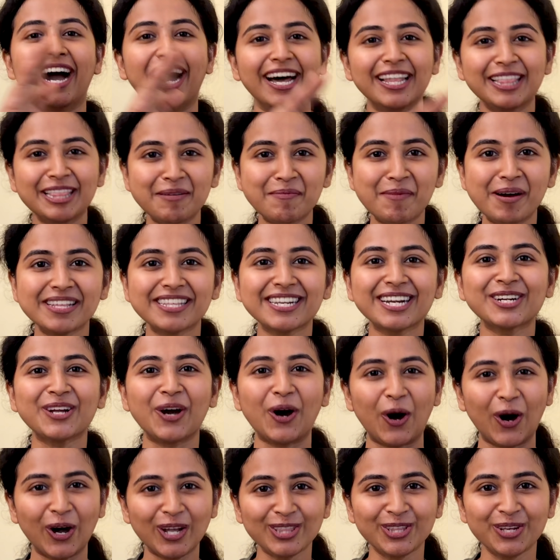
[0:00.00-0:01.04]
அந்த மாதிரியான
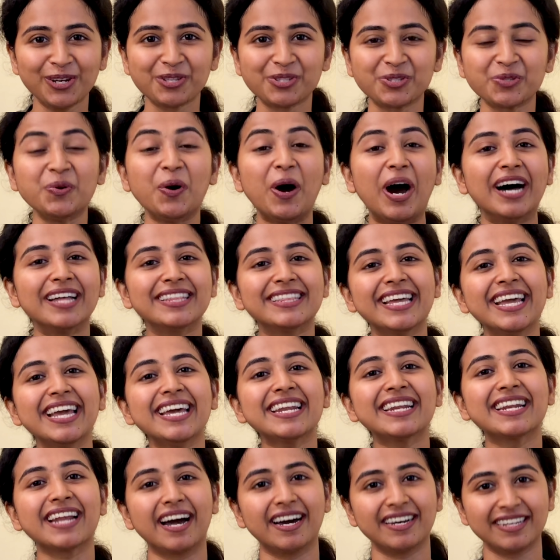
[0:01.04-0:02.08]
ஆத்தர்ஸும் அதே
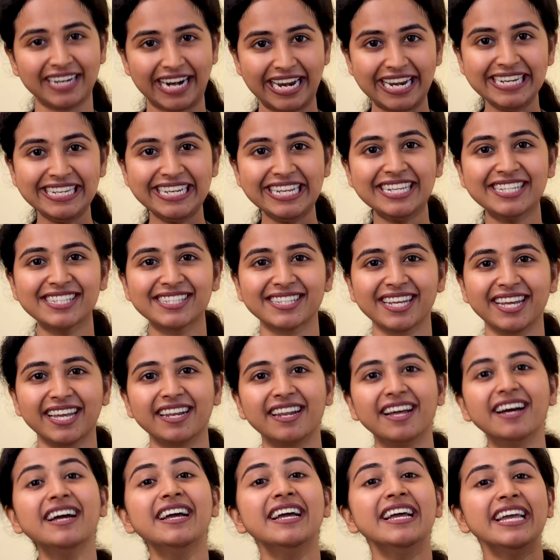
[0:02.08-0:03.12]
ரைட்டிங்
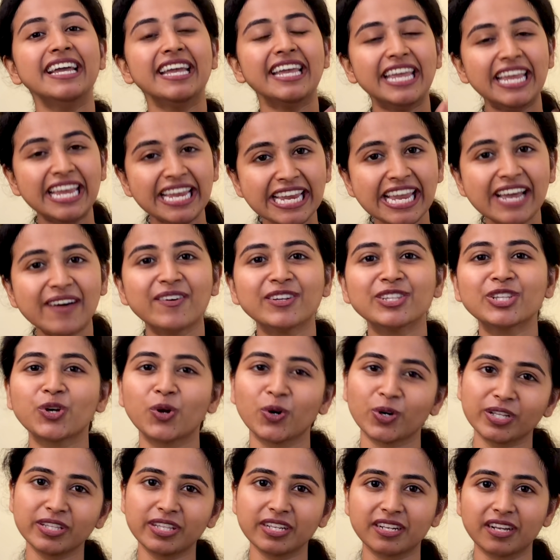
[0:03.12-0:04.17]
ஸ்டைலை இங்கே வந்து
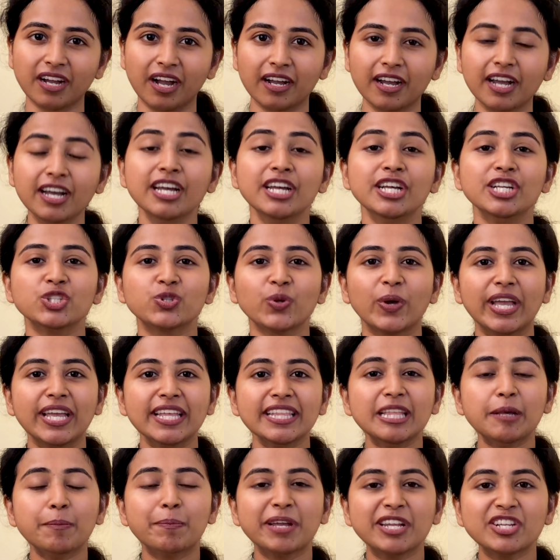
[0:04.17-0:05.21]
கொண்டு வந்திருக்காங்க ஸோ
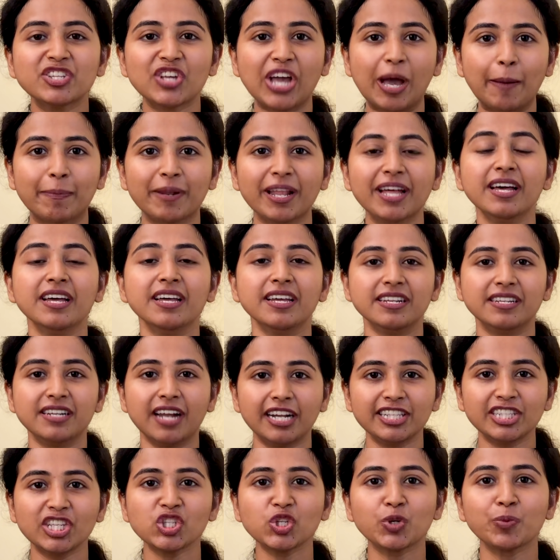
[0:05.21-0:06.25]
இந்த பெஞ்ச் ஆப்பில்
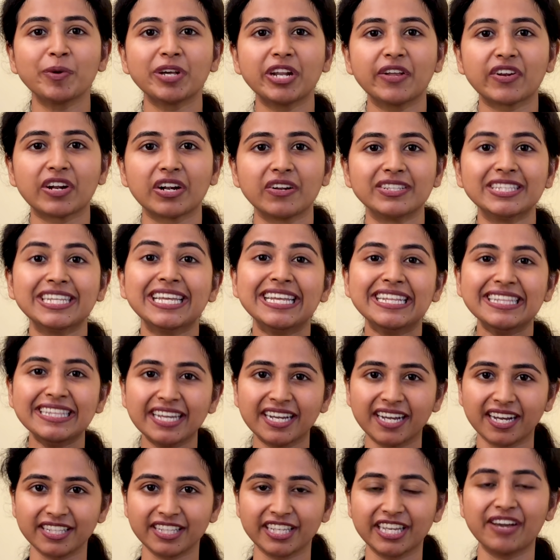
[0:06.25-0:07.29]
ராஜேஷ்குமார் அவர்கள் வந்து
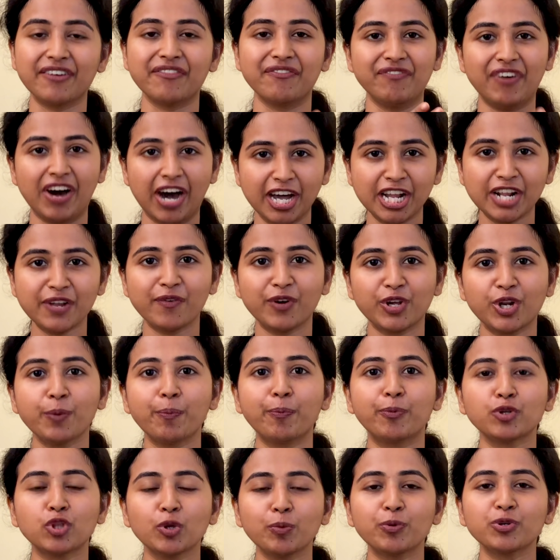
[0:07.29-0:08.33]
இந்த கதையை வார
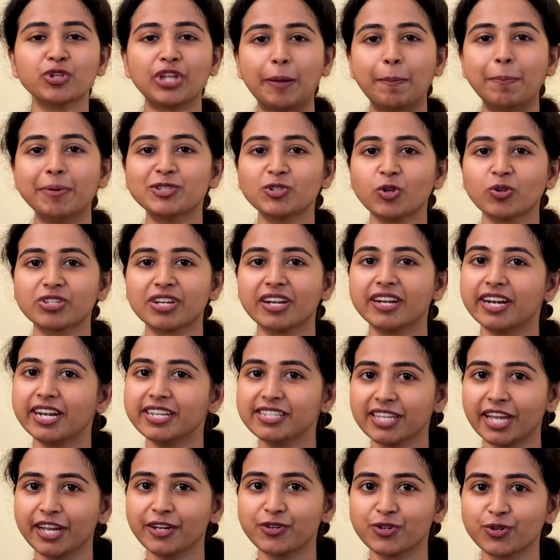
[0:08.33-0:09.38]
வாரம் புது புது எபிசோட்ஸ்லாம்
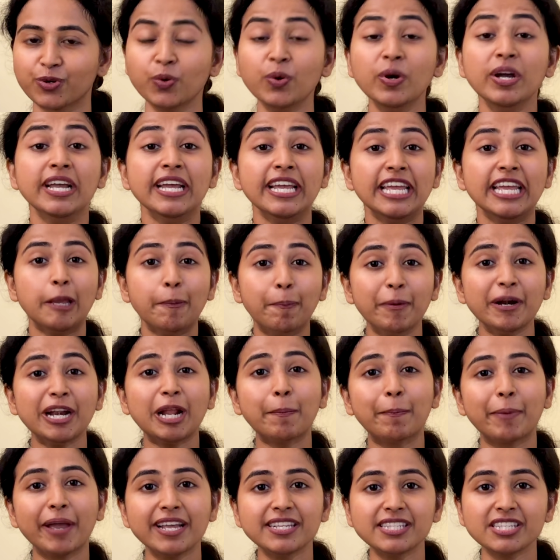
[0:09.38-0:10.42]
ரிலீஸ் ஆகிட்டு இருக்கும் இப்போ
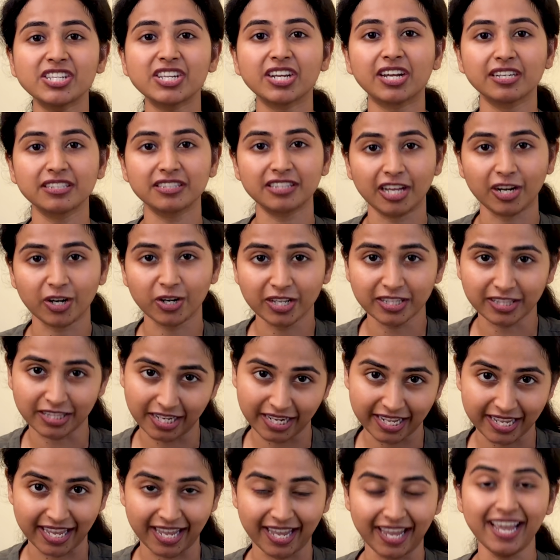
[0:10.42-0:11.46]
நான் பேசிட்டு இருக்க
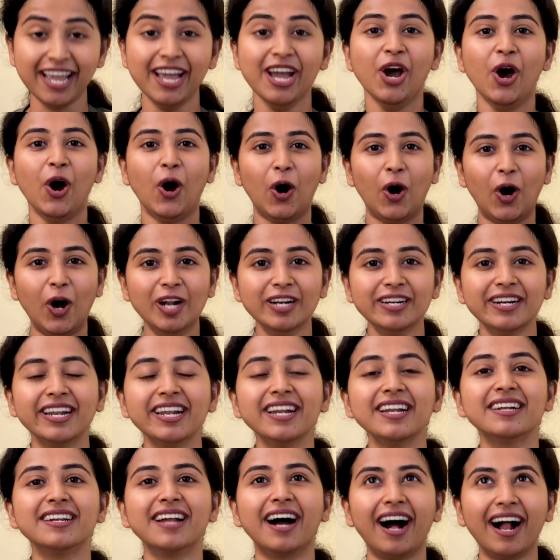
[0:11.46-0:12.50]
தருணத்திலேயே
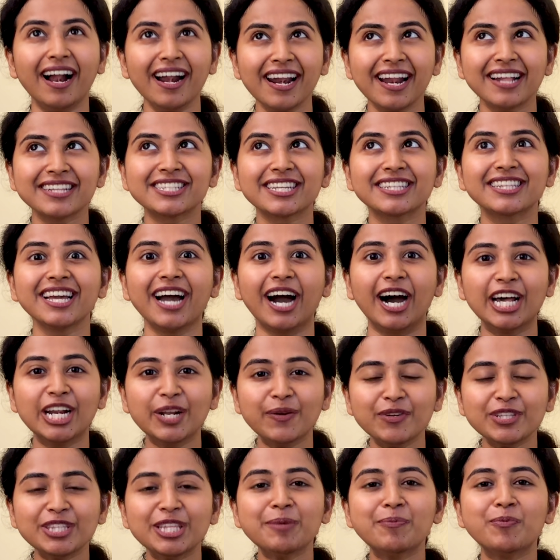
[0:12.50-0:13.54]
ஆல்ரெடி நாலு லட்சத்தி
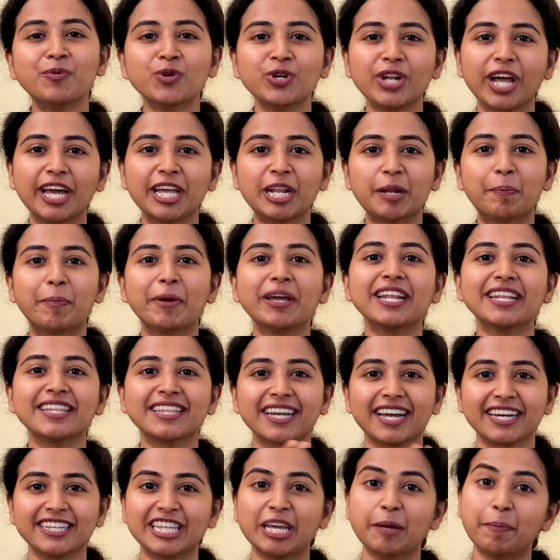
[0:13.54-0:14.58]
அறுபத்தி மூணாயிரம் பேர்
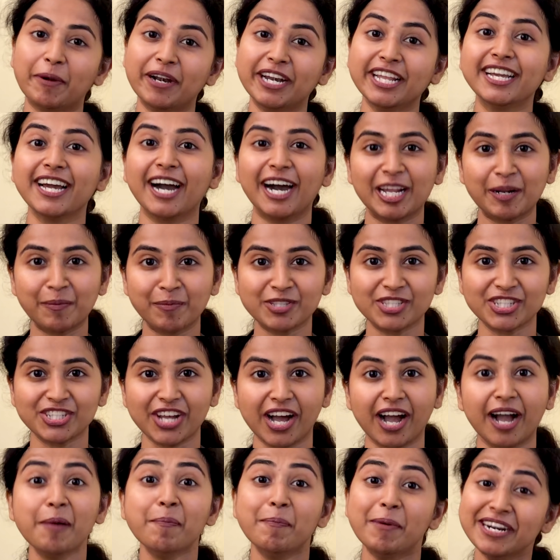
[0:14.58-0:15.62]
இந்த கதையை படிக்க
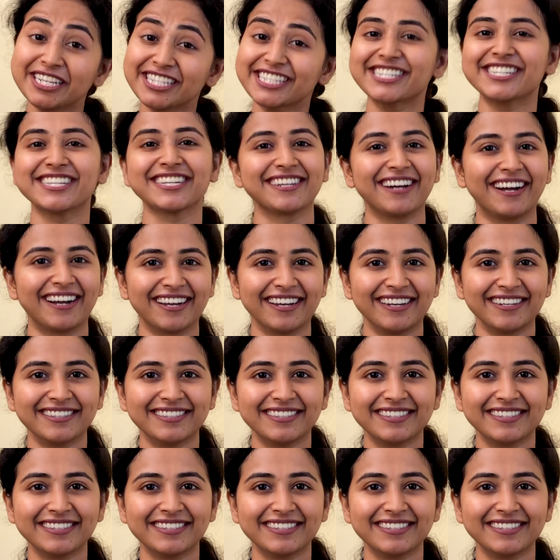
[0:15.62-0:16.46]
ஆரம்பிச்சிட்டாங்க படிச்சுட்டு இருக்காங்க